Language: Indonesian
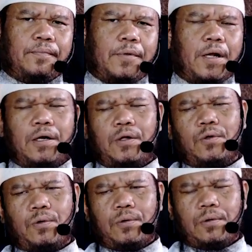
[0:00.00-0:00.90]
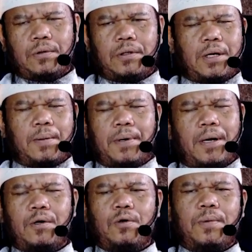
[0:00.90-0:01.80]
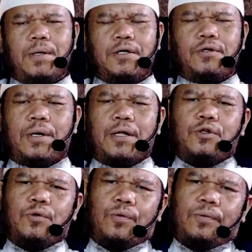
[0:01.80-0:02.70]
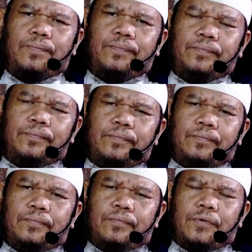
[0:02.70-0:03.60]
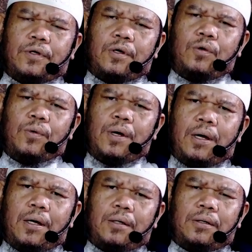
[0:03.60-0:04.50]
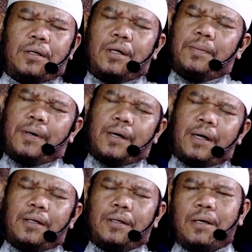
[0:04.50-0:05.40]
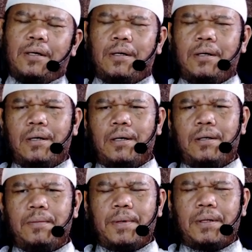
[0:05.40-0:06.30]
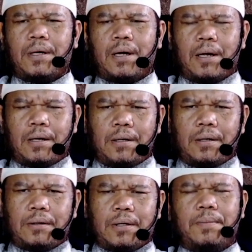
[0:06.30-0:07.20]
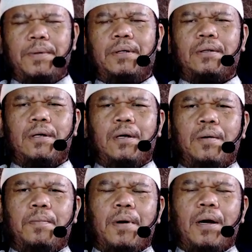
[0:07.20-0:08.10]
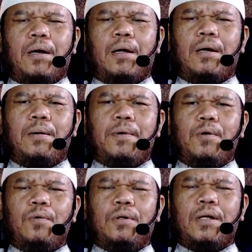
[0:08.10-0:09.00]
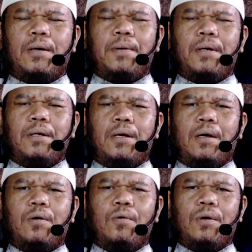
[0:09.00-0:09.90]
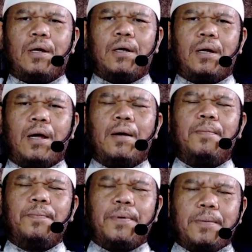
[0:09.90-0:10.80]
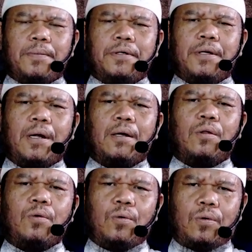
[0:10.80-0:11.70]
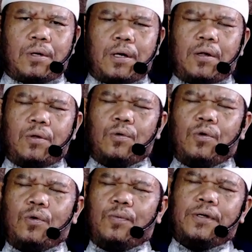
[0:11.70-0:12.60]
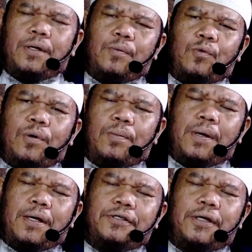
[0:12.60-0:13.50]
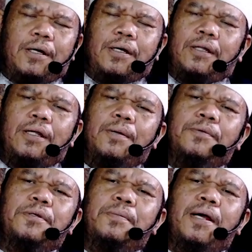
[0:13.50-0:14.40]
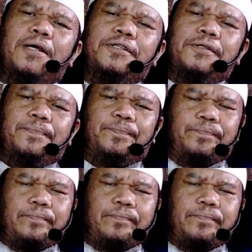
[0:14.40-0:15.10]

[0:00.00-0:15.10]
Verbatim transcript: Dan itu tidak berlaku bagi sholat suruh. Kedua, tidak berkaitan dengan matahari terbit bahkan lebih utama dilakukan hampir menjelang zuhur. Kalau zuhur umpah jam 12 ya kita jam 11.